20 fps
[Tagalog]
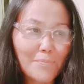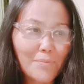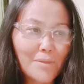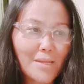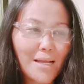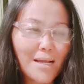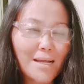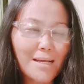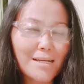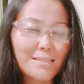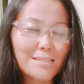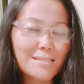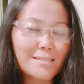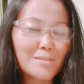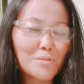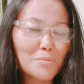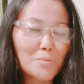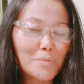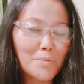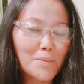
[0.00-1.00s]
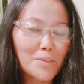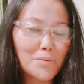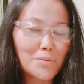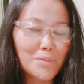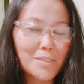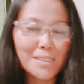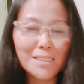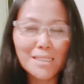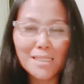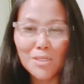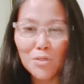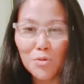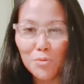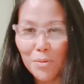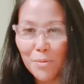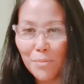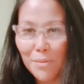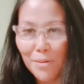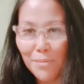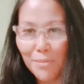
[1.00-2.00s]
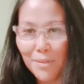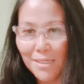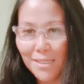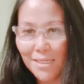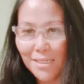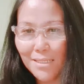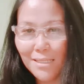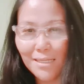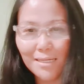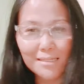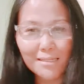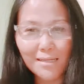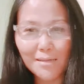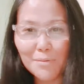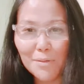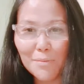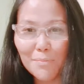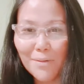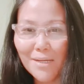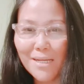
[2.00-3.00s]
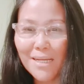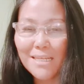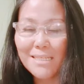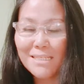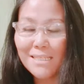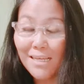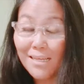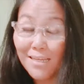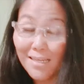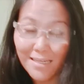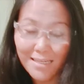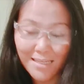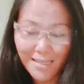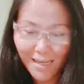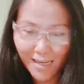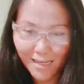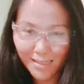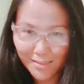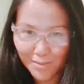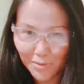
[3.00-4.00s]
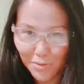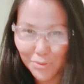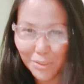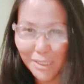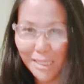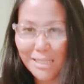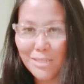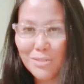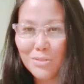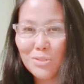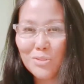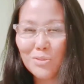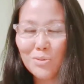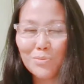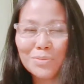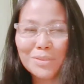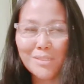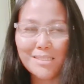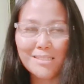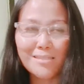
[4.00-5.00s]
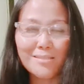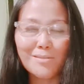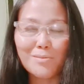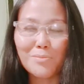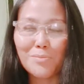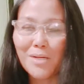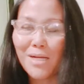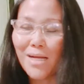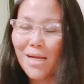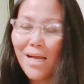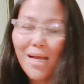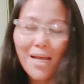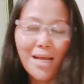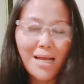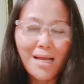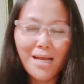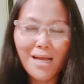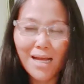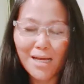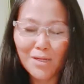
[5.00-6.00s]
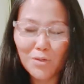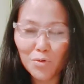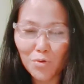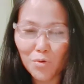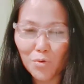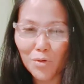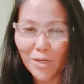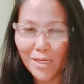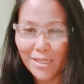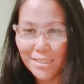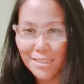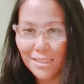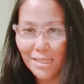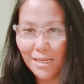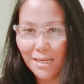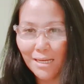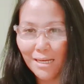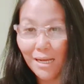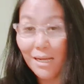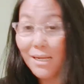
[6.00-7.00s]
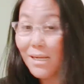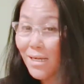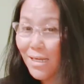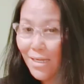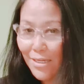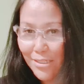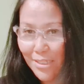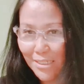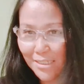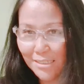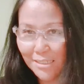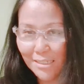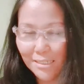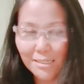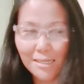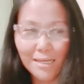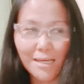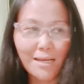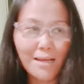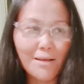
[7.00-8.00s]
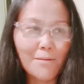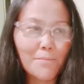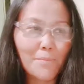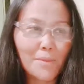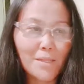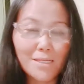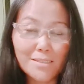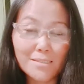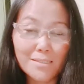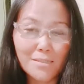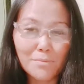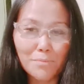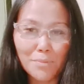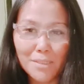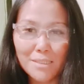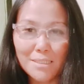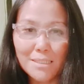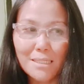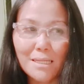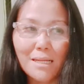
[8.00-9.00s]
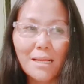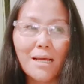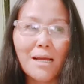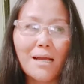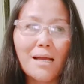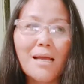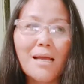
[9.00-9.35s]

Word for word: Uh, sino pa ba, yung hindi ko mababanggit? Ang dami pa guys, Al Alejandro, thank you so much. Yun yung mga ano ko guys na hanggang ngayon nandyan na, nandyan pa rin sila.